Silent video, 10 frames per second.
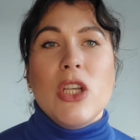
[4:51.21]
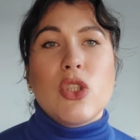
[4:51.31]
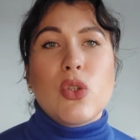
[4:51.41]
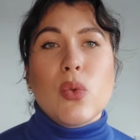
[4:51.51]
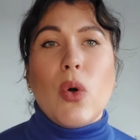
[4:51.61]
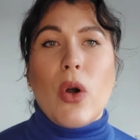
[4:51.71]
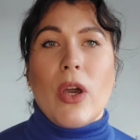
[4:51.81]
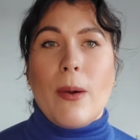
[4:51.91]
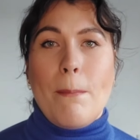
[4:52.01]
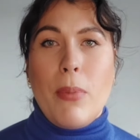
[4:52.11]
zu
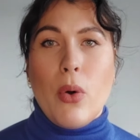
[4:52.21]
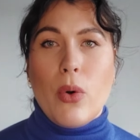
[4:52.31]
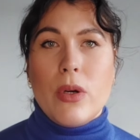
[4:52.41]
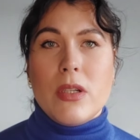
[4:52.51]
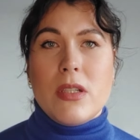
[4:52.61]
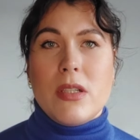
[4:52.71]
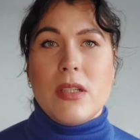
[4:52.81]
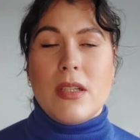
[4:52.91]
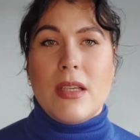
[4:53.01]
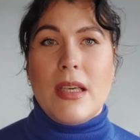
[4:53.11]
eurem Punkt,
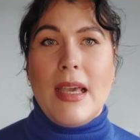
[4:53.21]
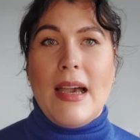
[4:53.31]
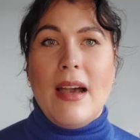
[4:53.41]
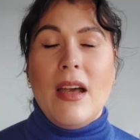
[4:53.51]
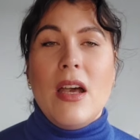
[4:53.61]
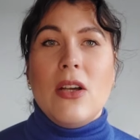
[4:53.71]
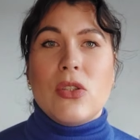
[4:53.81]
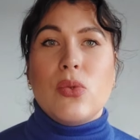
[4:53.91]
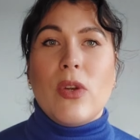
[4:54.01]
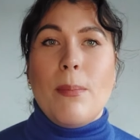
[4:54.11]
ja,
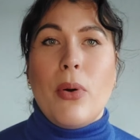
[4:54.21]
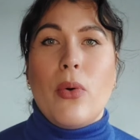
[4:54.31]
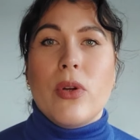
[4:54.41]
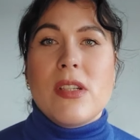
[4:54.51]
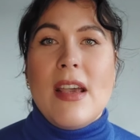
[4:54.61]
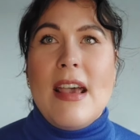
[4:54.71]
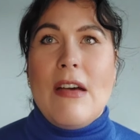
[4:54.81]
zu dem Punkt,